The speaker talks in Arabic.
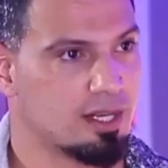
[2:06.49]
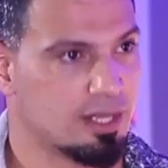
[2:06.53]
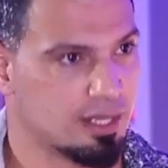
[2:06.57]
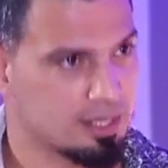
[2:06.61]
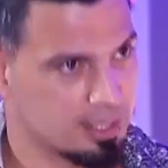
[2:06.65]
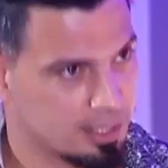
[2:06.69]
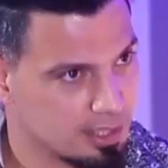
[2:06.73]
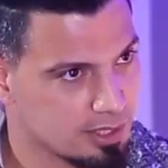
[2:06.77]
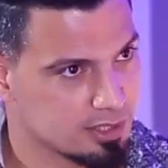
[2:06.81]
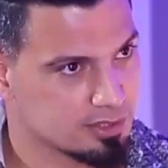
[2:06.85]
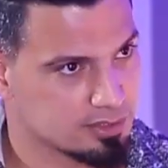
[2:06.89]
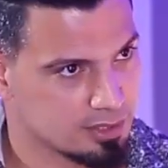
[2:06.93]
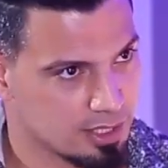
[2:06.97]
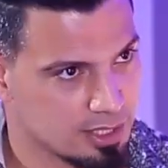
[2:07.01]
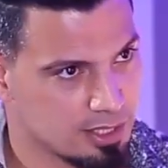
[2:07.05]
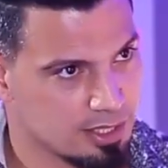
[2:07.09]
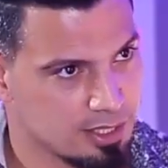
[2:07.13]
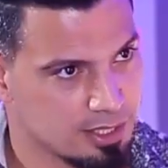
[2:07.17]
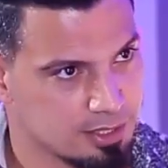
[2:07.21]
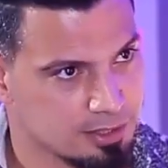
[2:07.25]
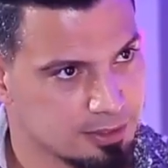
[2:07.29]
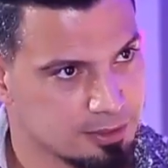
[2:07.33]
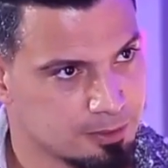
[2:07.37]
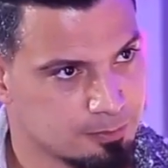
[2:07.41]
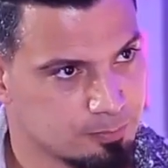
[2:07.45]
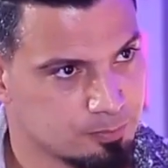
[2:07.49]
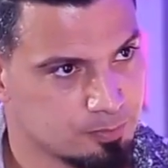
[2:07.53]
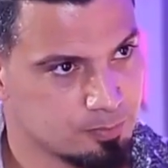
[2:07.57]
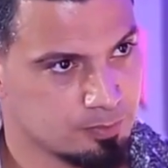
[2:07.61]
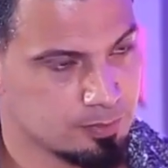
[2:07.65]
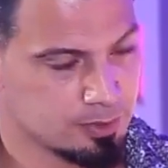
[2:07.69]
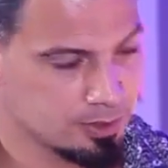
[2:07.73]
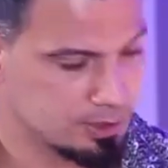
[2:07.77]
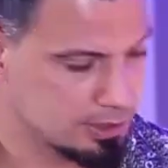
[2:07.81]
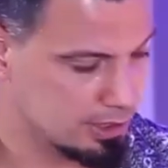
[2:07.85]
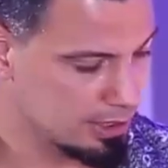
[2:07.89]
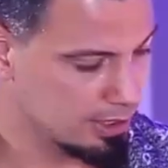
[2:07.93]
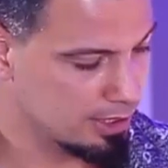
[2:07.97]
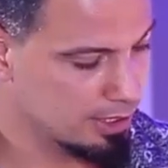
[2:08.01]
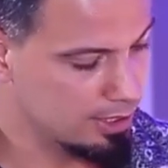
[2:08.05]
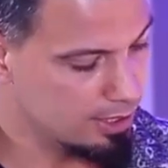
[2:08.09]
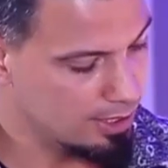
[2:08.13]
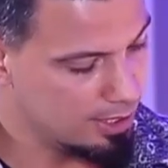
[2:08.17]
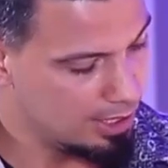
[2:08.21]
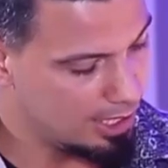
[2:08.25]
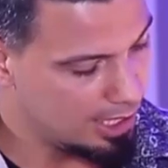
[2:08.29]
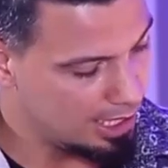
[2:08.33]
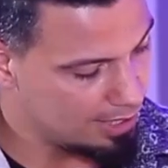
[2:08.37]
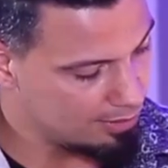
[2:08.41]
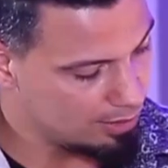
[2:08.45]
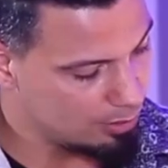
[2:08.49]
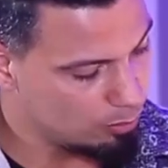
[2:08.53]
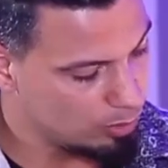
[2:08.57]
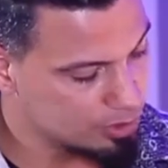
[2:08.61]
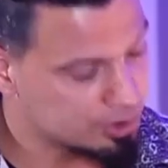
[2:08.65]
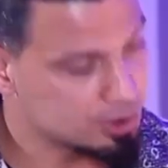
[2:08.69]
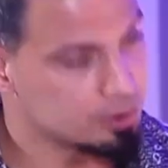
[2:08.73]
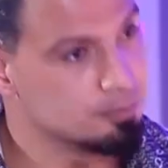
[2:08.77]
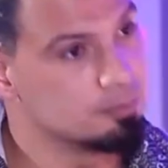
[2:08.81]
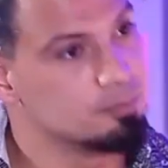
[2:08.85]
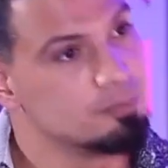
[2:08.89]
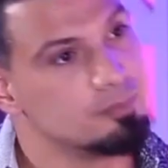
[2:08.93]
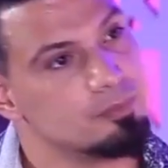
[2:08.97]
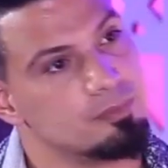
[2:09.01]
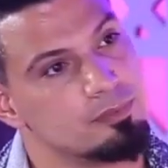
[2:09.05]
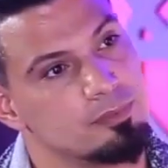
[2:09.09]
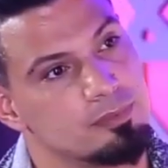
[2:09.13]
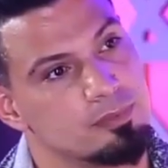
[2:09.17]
الاخيره هي رساله يعني هذا الوشم